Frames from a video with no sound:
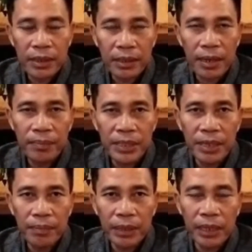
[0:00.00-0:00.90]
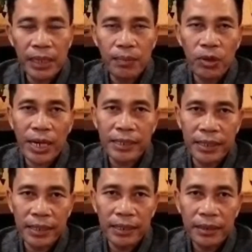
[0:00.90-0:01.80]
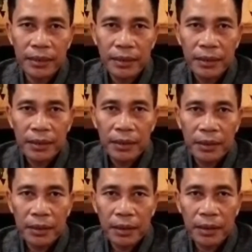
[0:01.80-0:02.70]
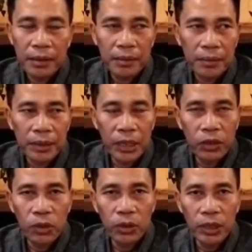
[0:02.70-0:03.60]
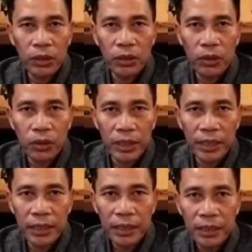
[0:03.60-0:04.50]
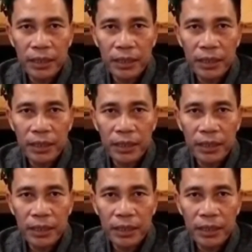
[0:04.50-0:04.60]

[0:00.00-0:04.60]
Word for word: serta bisa mengelaborasi eh, teknologi -teknologi